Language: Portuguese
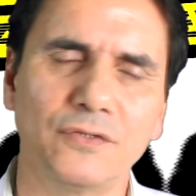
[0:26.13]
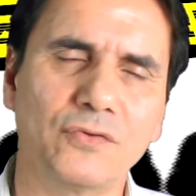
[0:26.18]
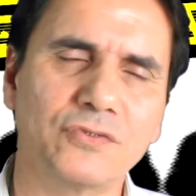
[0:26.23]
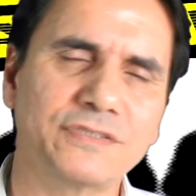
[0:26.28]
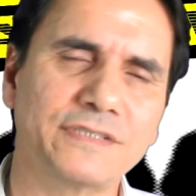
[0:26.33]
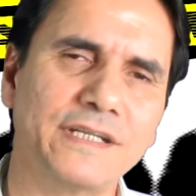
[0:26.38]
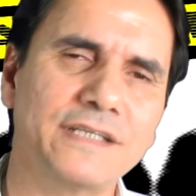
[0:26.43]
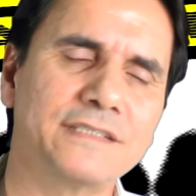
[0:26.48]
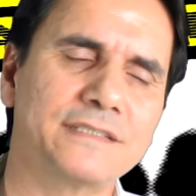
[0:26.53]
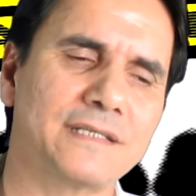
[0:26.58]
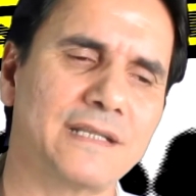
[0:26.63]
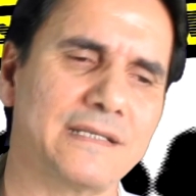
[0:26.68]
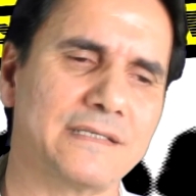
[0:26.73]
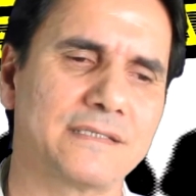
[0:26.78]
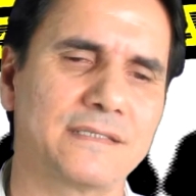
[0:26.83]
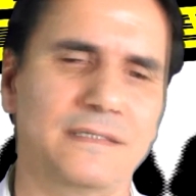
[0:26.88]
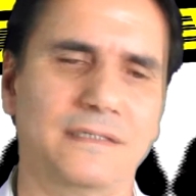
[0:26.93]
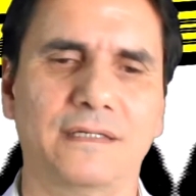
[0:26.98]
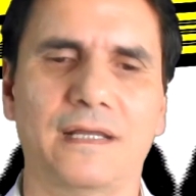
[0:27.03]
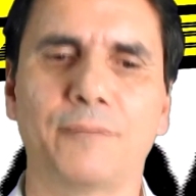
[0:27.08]
gostaria de
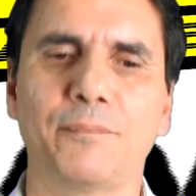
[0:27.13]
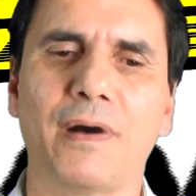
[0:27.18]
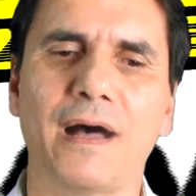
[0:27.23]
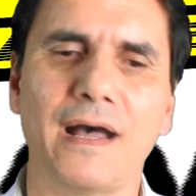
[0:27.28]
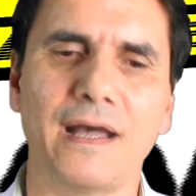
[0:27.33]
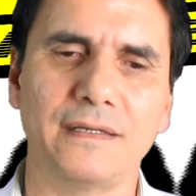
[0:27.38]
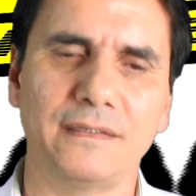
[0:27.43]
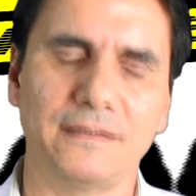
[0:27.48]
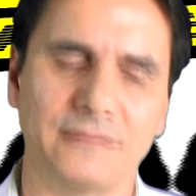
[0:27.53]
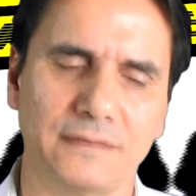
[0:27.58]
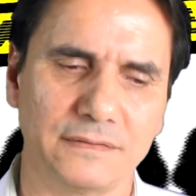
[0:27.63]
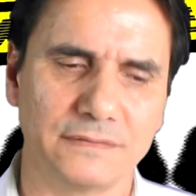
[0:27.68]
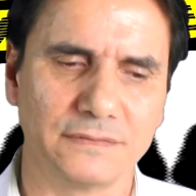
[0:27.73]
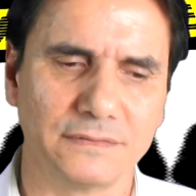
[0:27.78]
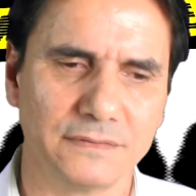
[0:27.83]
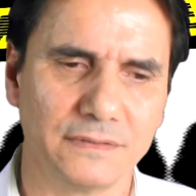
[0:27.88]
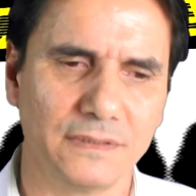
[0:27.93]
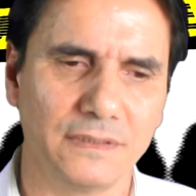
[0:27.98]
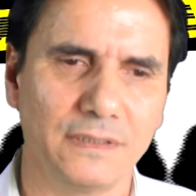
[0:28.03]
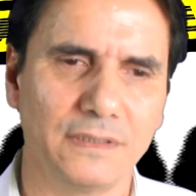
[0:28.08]
trazer à baila
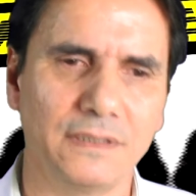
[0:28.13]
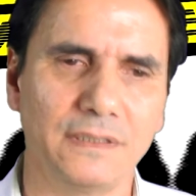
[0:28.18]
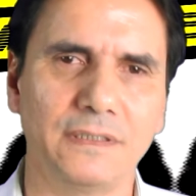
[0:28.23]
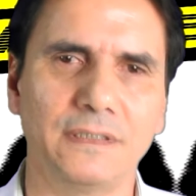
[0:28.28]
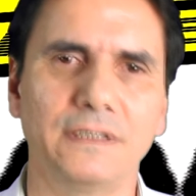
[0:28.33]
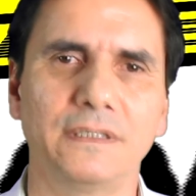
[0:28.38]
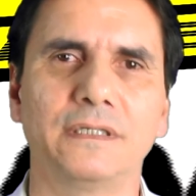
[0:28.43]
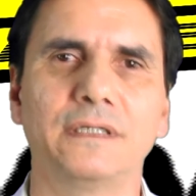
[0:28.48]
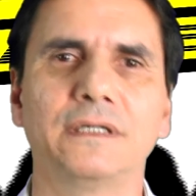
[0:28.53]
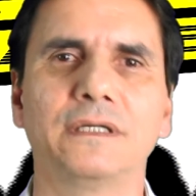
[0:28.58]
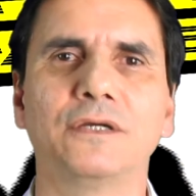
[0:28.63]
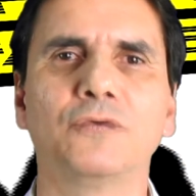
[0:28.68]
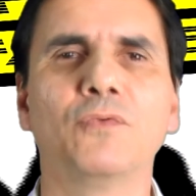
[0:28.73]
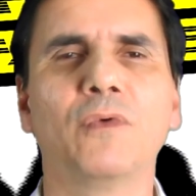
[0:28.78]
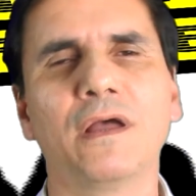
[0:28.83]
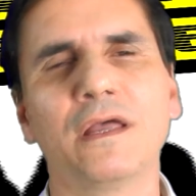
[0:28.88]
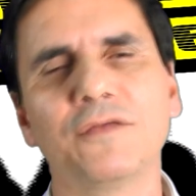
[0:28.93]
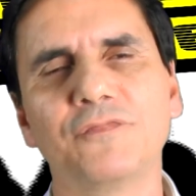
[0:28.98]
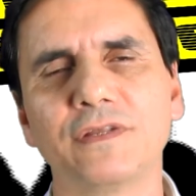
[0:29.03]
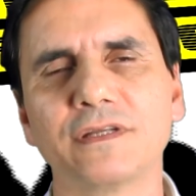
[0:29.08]
é,
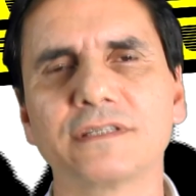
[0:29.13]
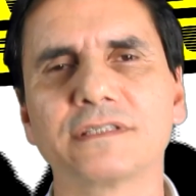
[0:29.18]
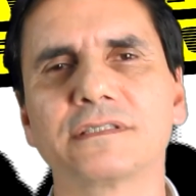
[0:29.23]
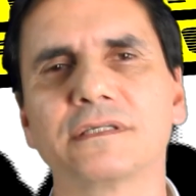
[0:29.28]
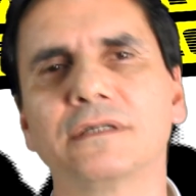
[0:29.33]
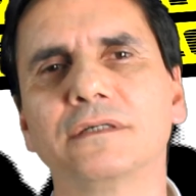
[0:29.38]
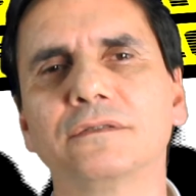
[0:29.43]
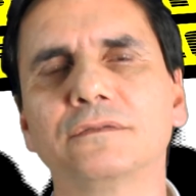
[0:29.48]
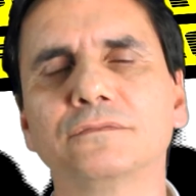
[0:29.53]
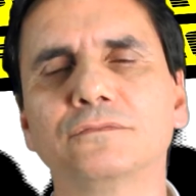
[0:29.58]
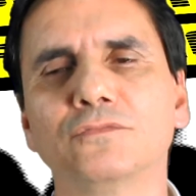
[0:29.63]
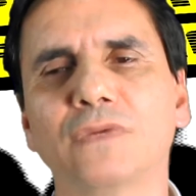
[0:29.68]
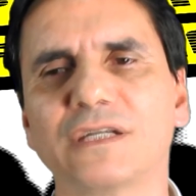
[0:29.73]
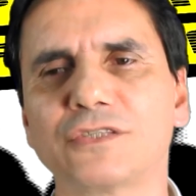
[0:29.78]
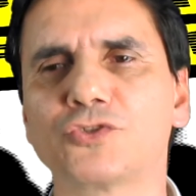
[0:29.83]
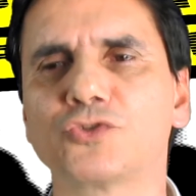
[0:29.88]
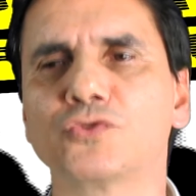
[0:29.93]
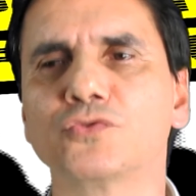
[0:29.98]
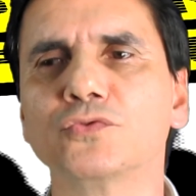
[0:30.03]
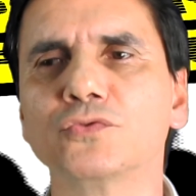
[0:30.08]
uma reflexão, um
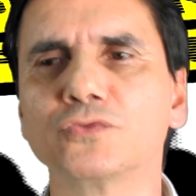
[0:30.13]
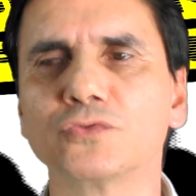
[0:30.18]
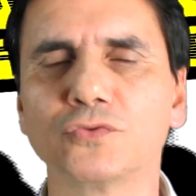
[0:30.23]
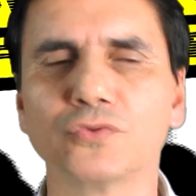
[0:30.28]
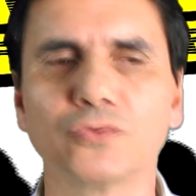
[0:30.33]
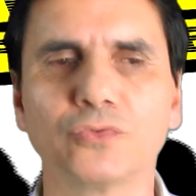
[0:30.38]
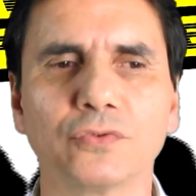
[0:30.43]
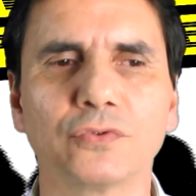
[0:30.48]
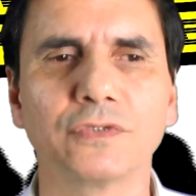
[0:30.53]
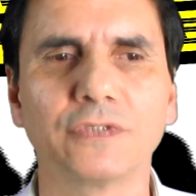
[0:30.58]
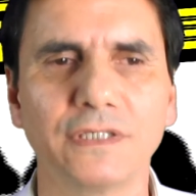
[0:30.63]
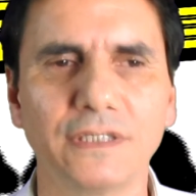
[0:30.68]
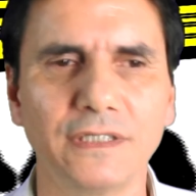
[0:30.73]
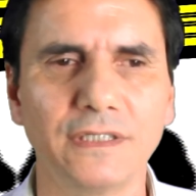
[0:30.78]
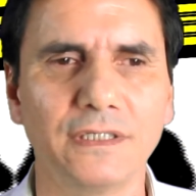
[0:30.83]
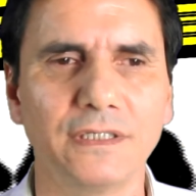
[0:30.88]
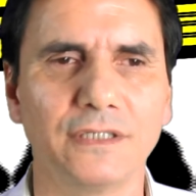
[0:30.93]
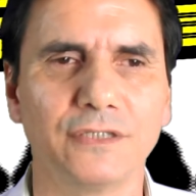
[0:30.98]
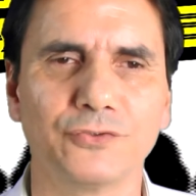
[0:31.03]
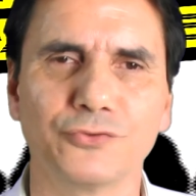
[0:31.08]
assunto
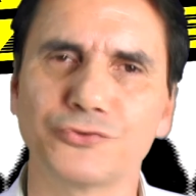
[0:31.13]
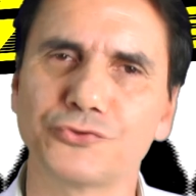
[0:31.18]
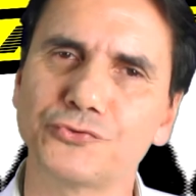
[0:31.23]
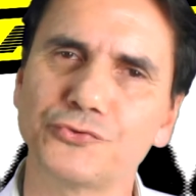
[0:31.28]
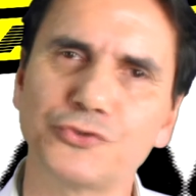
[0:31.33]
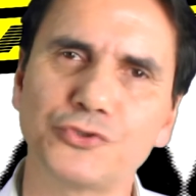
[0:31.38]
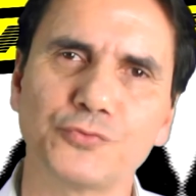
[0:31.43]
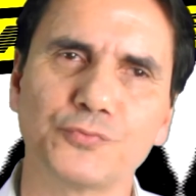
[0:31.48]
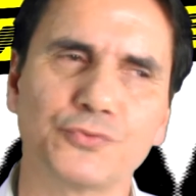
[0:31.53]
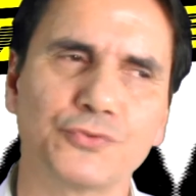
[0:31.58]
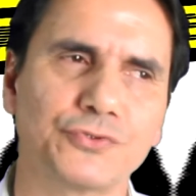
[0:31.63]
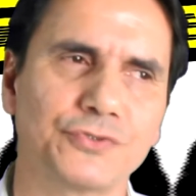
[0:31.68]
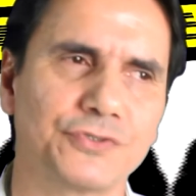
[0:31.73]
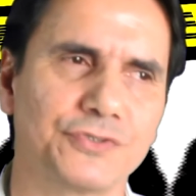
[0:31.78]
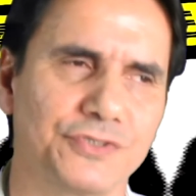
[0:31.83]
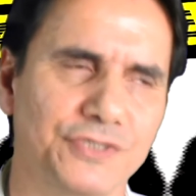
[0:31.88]
que nos últimos